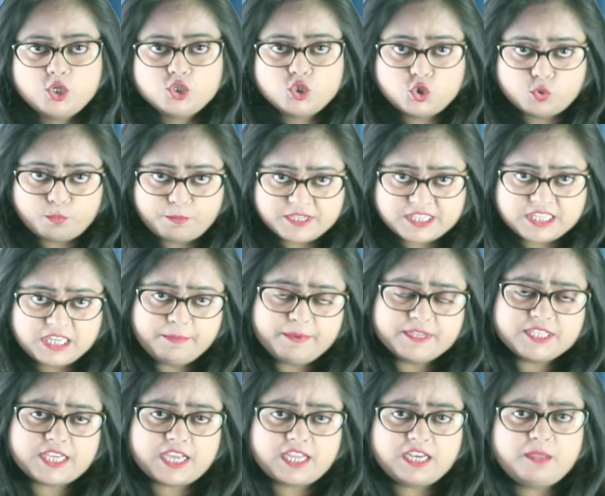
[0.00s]
जो बिजली
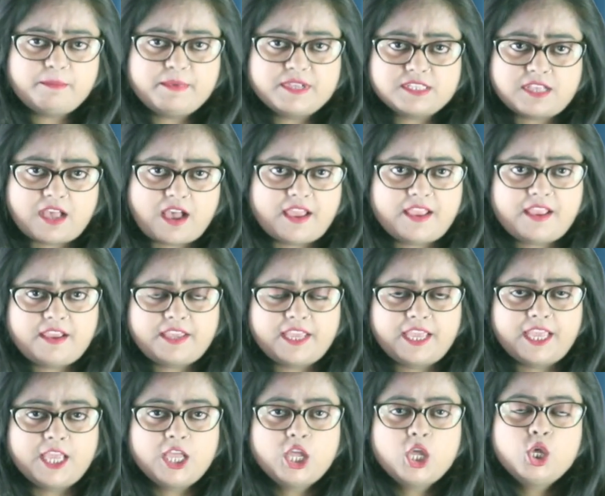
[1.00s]
बचाने में सहायक है